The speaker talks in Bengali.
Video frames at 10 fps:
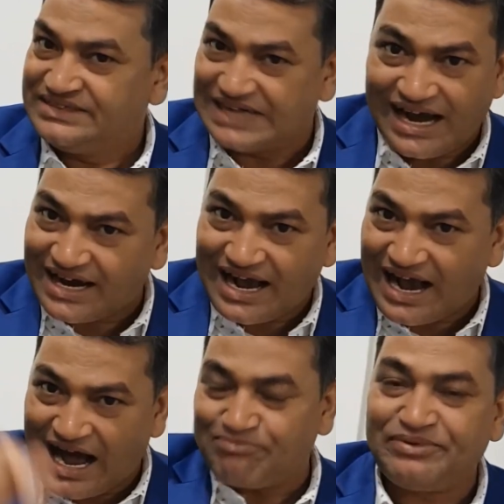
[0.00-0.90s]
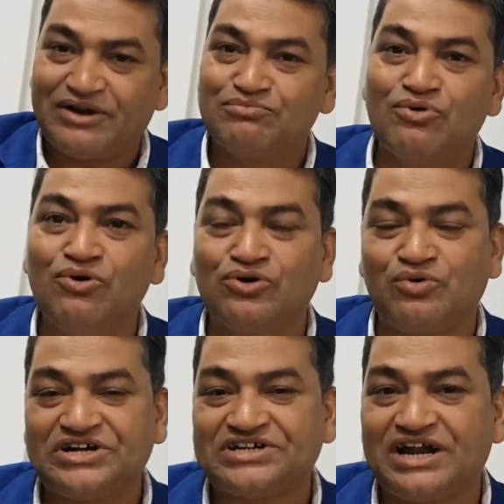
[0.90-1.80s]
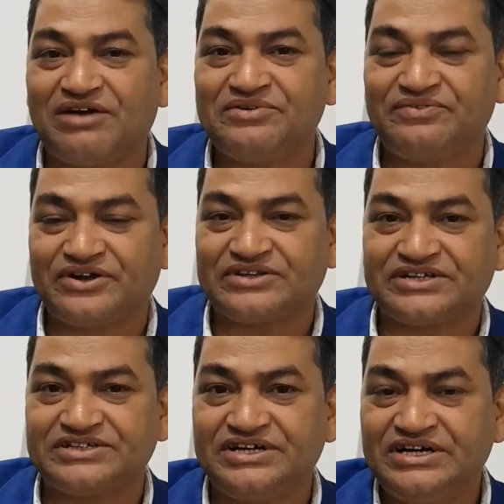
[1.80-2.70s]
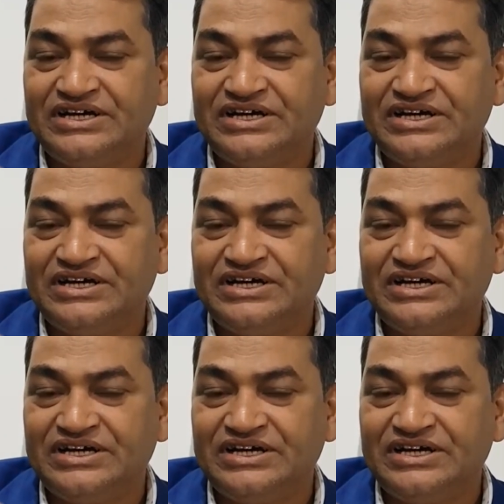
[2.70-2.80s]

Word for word: যাক আপনার মূল কোয়েশ্চেনে আমি ফেরত আসি